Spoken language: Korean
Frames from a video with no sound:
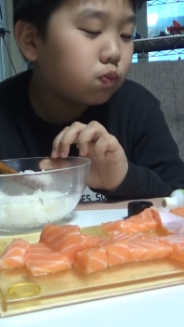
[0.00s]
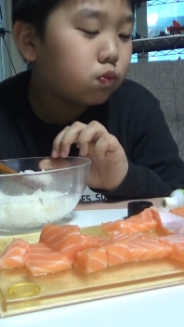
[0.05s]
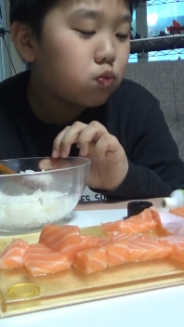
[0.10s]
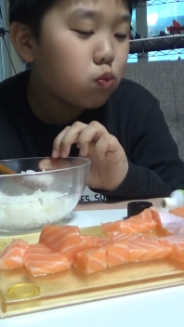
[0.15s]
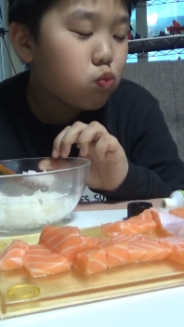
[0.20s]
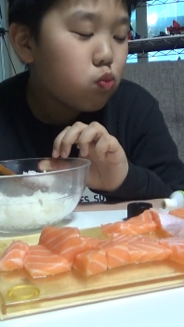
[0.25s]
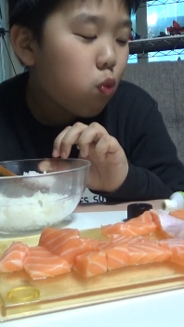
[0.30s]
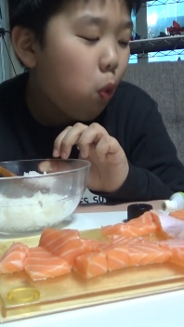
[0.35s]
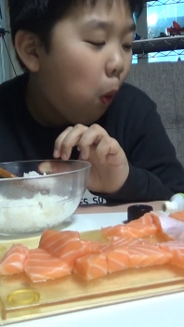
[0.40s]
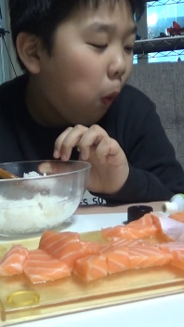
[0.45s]

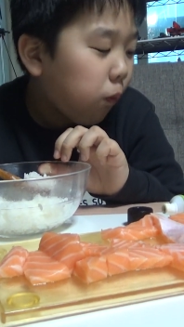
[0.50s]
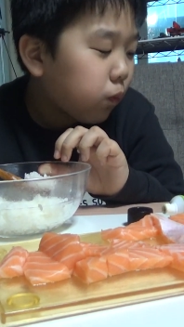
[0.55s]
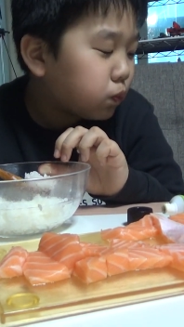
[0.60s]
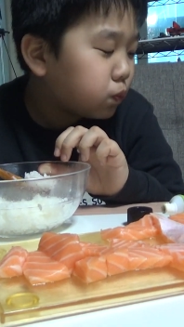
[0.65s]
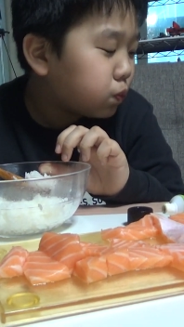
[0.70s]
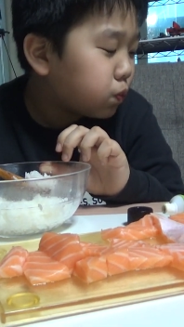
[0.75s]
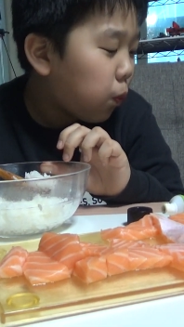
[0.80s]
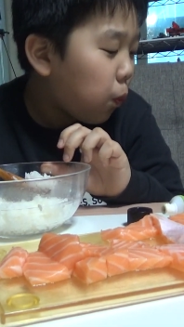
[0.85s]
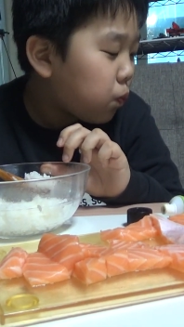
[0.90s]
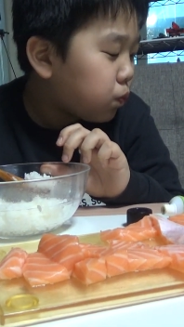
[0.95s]
물론 뭐
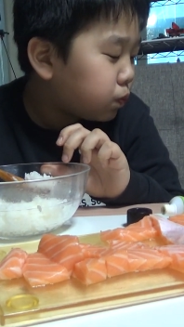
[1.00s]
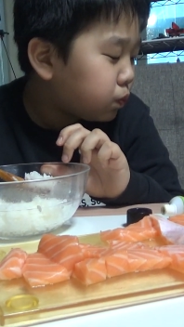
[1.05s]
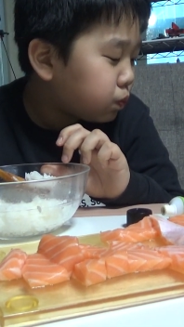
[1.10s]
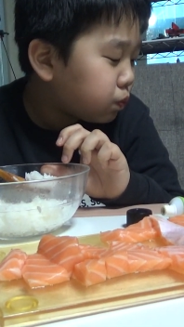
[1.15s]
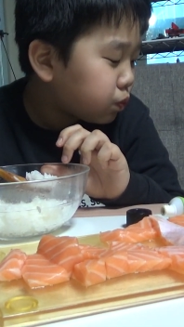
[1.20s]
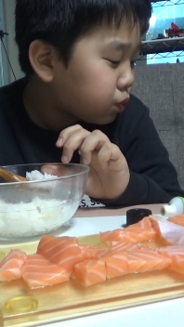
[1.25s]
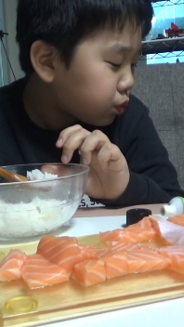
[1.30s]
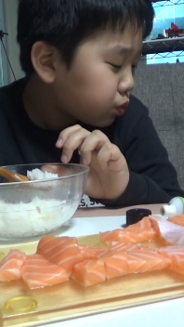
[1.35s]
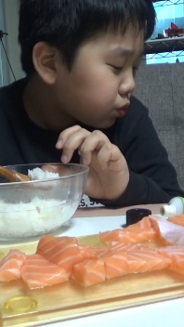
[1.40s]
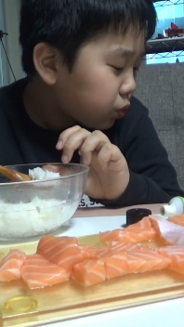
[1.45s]

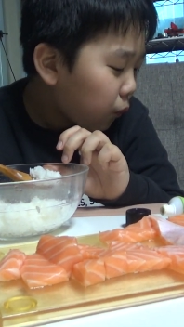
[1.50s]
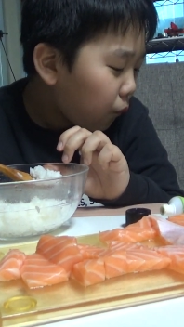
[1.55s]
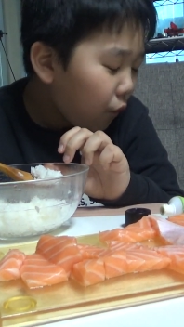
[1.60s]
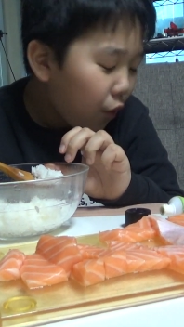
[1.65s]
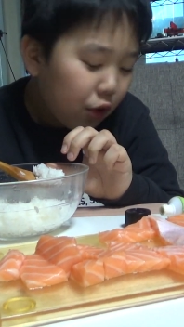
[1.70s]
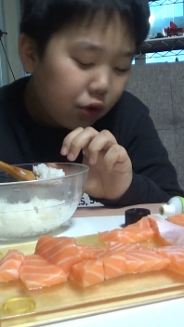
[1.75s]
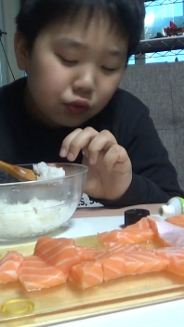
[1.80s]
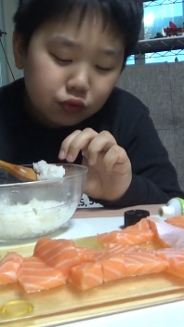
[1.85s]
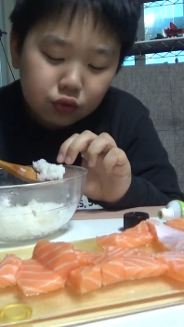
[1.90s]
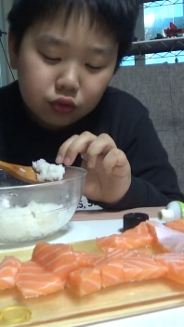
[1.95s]
참치랑 또 식감이
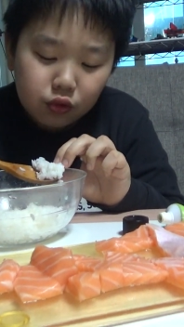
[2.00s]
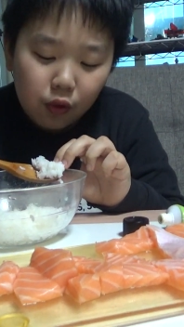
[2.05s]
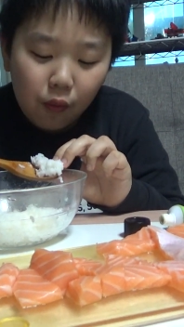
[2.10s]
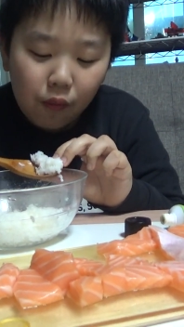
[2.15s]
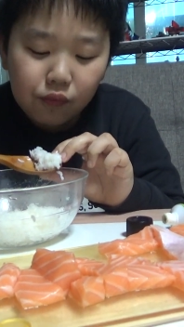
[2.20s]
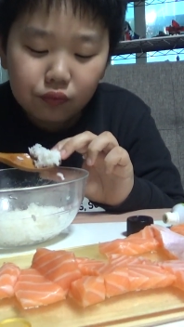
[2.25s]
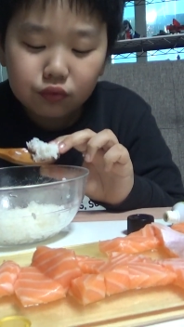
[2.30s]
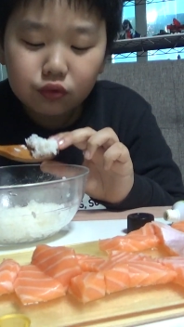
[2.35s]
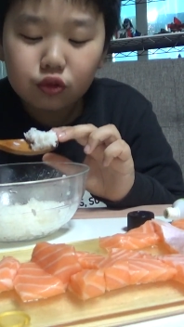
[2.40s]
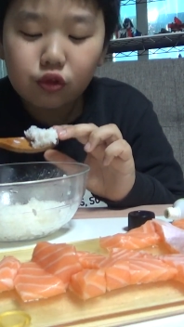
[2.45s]
다르긴
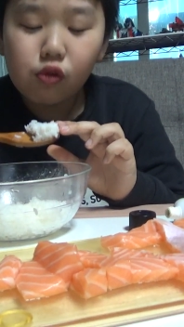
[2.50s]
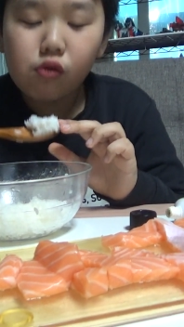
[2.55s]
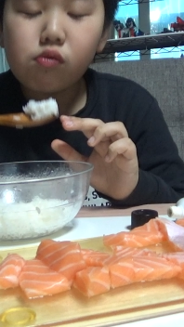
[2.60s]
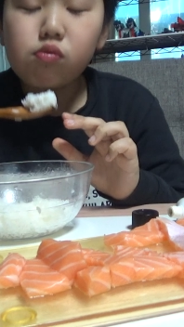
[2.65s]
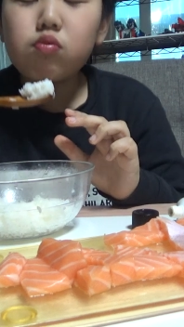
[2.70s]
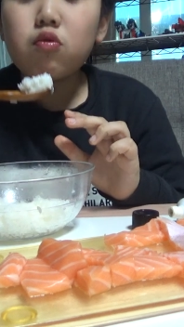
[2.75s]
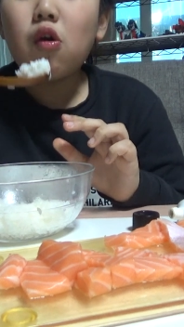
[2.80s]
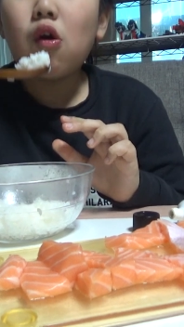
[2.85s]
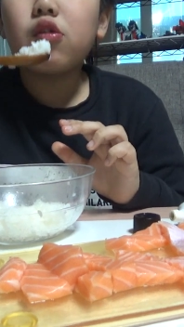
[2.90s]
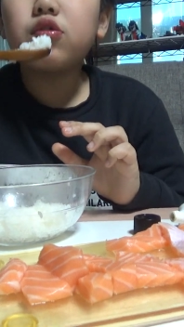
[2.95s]
하지만
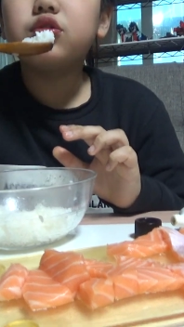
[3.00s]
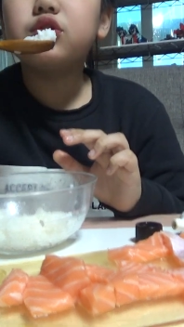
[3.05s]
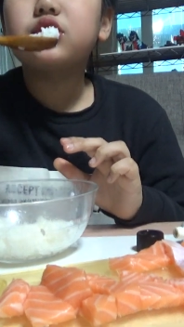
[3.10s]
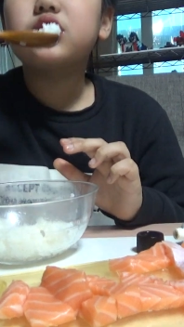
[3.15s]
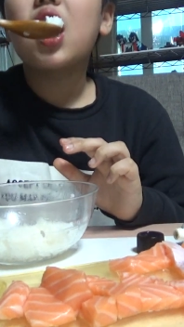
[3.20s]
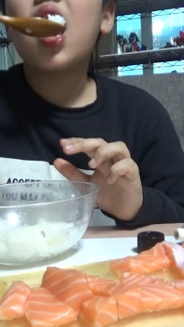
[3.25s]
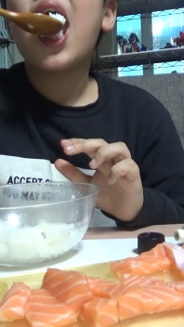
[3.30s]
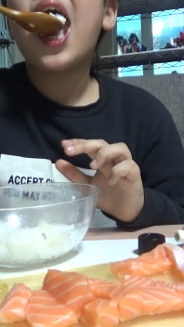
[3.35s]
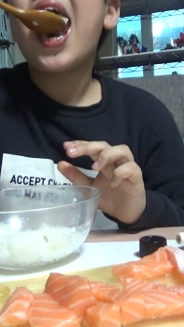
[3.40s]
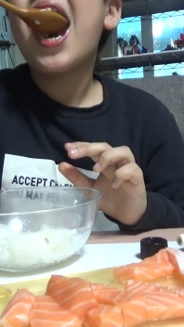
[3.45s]
상당히
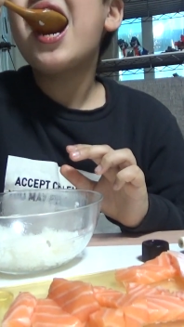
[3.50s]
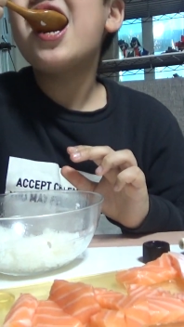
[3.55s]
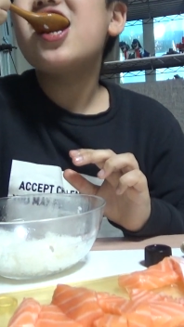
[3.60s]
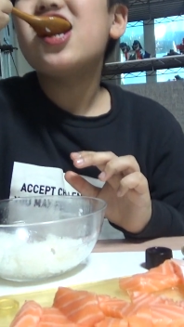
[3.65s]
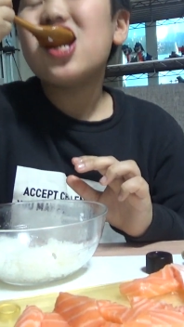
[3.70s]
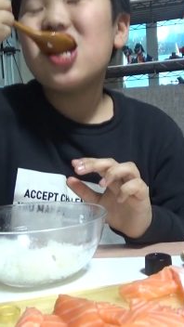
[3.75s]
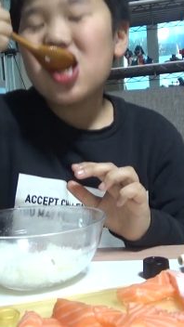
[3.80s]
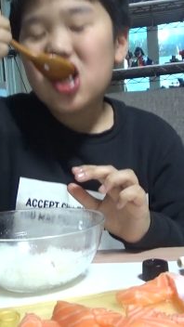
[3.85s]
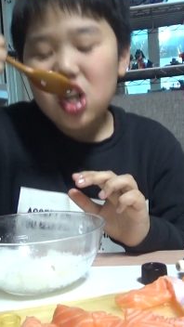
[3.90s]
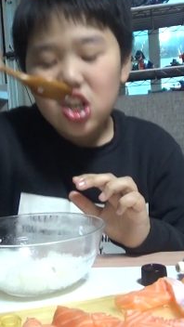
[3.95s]

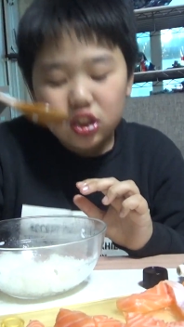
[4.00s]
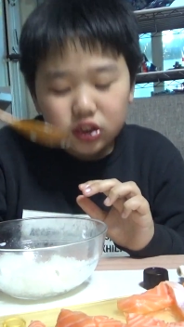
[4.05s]
부드럽고요.